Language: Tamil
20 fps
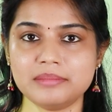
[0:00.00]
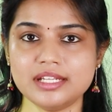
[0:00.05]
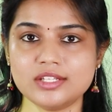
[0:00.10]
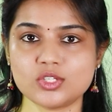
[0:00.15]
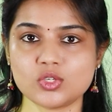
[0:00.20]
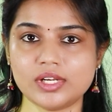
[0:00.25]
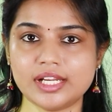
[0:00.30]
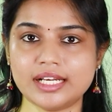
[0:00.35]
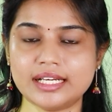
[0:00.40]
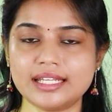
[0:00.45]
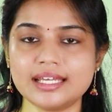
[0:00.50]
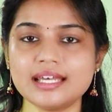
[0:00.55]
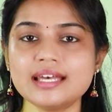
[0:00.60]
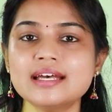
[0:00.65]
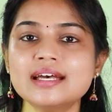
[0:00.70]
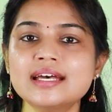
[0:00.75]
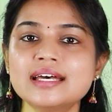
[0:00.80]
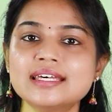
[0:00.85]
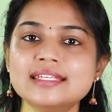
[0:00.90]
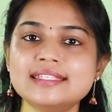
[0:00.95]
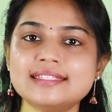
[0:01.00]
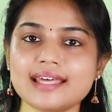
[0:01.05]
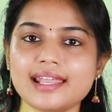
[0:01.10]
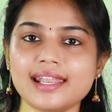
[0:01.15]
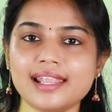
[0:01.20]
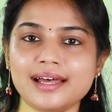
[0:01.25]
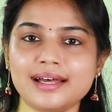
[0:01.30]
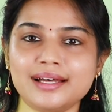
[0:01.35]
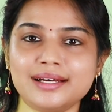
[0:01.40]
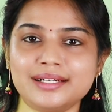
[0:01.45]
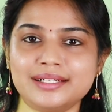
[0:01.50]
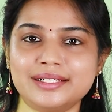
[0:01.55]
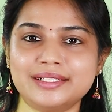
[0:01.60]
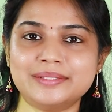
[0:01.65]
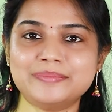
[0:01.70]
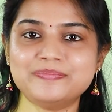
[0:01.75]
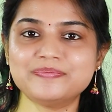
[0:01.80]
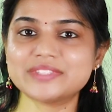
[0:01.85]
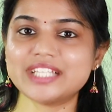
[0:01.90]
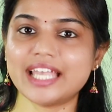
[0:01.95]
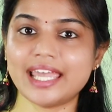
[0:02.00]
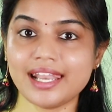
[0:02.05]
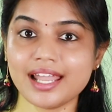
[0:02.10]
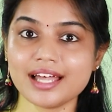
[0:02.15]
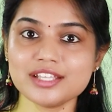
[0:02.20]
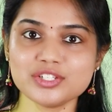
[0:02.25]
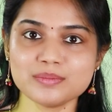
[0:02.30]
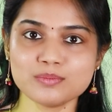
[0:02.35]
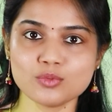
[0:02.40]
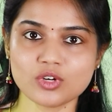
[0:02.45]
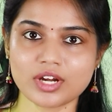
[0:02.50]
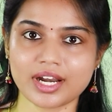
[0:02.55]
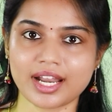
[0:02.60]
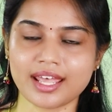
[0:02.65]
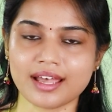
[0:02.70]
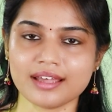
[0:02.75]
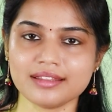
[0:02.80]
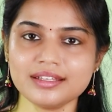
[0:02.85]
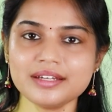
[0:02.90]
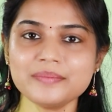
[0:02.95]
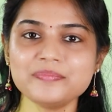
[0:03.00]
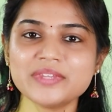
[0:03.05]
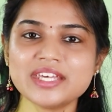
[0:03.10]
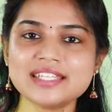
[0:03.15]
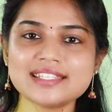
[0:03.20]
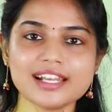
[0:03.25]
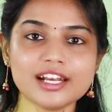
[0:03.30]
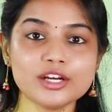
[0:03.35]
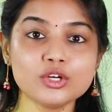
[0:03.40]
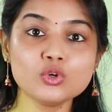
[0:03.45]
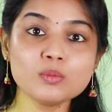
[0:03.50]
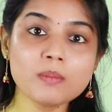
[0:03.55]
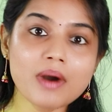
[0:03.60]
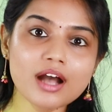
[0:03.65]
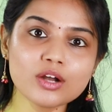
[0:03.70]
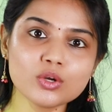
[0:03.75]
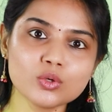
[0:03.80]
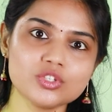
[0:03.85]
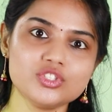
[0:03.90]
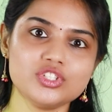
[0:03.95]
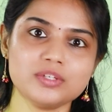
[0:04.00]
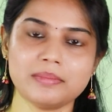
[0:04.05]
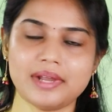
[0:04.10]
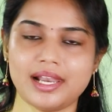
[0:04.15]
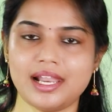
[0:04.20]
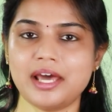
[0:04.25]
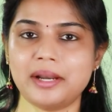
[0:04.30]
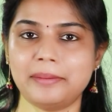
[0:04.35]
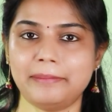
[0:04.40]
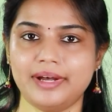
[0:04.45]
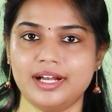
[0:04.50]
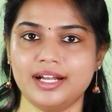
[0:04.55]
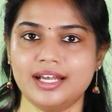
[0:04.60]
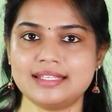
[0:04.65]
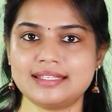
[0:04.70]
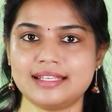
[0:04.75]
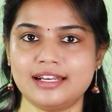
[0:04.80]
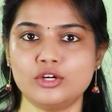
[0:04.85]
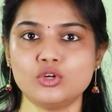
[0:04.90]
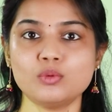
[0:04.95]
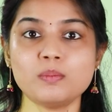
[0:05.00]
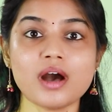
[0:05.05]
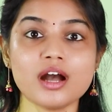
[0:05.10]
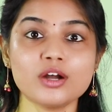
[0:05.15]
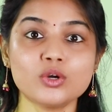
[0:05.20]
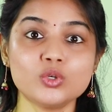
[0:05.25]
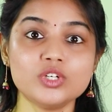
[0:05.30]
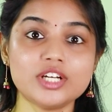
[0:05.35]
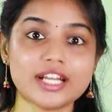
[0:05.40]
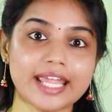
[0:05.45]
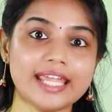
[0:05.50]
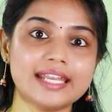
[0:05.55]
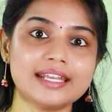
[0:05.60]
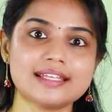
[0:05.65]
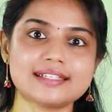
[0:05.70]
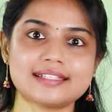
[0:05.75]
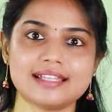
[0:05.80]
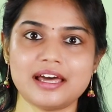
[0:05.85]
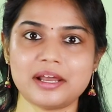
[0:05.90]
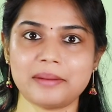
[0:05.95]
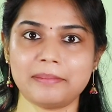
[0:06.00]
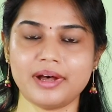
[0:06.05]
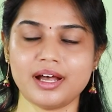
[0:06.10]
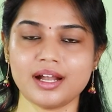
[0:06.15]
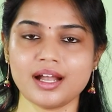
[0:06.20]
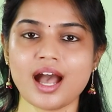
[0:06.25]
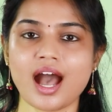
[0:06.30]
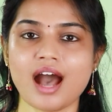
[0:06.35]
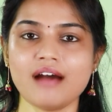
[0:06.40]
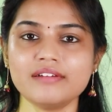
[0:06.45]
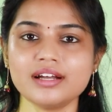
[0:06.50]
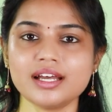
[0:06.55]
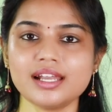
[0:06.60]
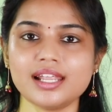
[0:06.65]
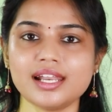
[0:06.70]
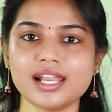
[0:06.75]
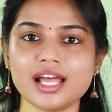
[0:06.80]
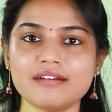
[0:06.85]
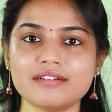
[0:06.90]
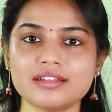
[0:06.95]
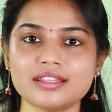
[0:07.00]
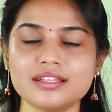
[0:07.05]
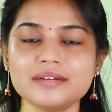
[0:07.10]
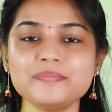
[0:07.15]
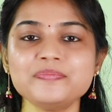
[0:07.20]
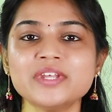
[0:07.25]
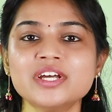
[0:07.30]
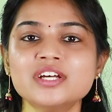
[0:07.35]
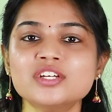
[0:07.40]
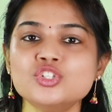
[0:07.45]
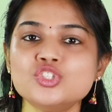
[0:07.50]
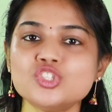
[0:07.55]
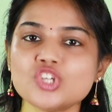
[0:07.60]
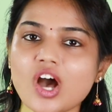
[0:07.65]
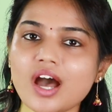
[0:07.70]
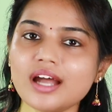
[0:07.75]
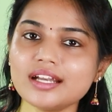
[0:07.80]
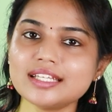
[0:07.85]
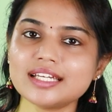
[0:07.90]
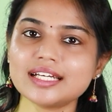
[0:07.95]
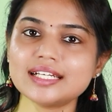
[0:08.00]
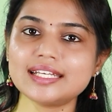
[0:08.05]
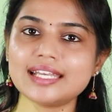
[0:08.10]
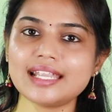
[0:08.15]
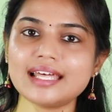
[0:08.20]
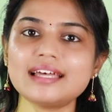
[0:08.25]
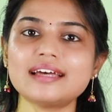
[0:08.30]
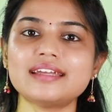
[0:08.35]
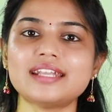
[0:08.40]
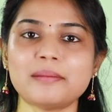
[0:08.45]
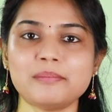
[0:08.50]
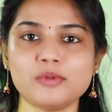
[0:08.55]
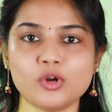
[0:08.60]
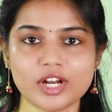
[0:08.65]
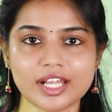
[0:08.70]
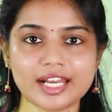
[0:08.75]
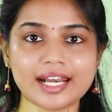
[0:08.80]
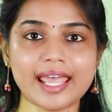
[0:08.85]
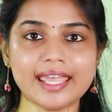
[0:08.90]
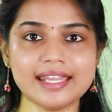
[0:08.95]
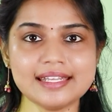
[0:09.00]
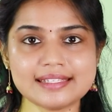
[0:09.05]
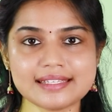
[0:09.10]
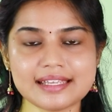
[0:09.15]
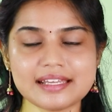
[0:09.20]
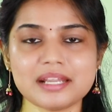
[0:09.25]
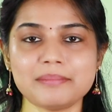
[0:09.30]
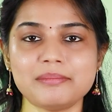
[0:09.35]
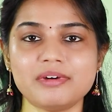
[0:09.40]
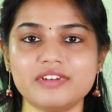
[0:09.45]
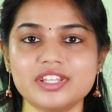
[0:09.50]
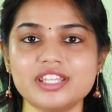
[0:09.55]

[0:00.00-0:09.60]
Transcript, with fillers: அப்படின்னு சொல்லிட்டு சில எல்லா ஜிம்மும் கிடையாது சில டுபாக்கூர் ஜிம்மெல்லாம் இருப்பாங்க சில டுபாக்கூர் ட்ரெயினர்ஸ்லாம் இருப்பாங்க அவங்களெல்லாம் வந்து ஷார்ட்கட்டில் நம்மளோட கிளைண்ட்ஸை நம்ம